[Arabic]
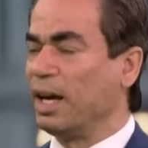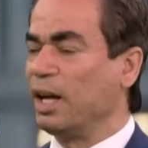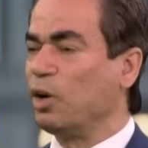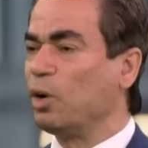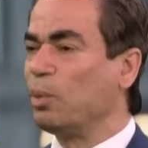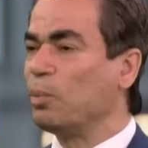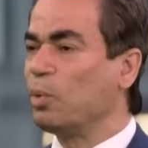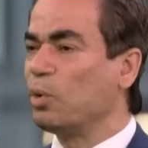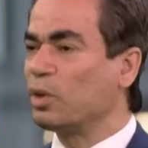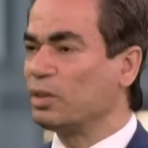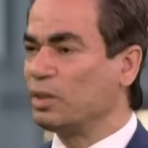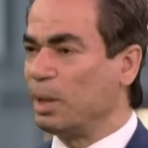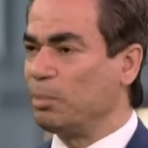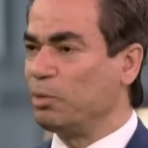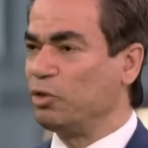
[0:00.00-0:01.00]
الأمور
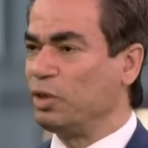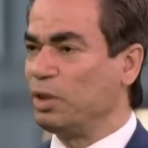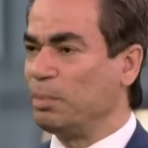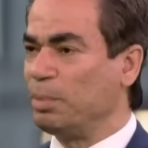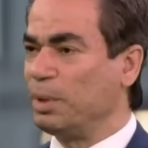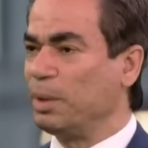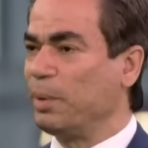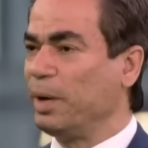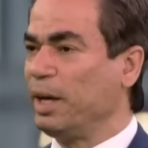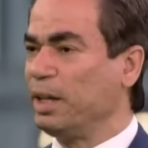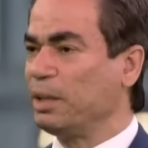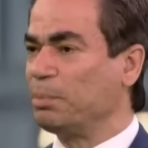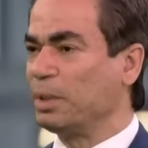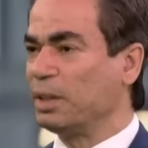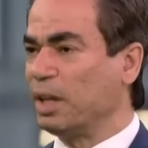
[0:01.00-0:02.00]
تمشي
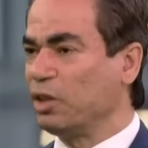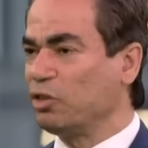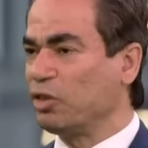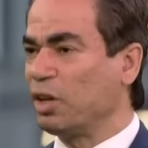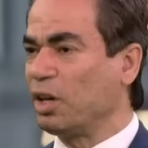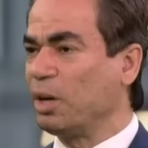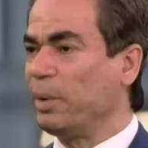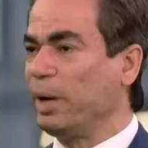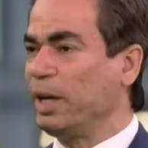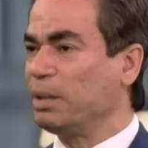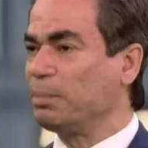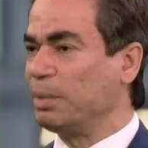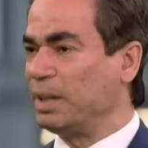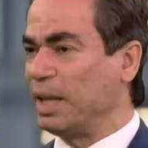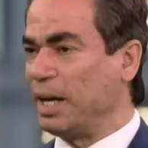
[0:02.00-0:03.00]
بواحد من عشرة
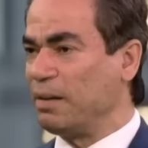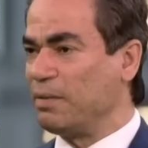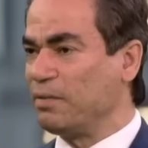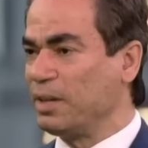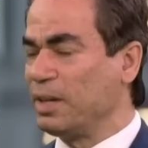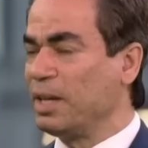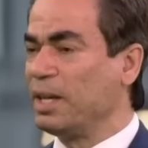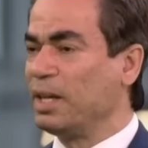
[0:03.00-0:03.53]
واحد من ألف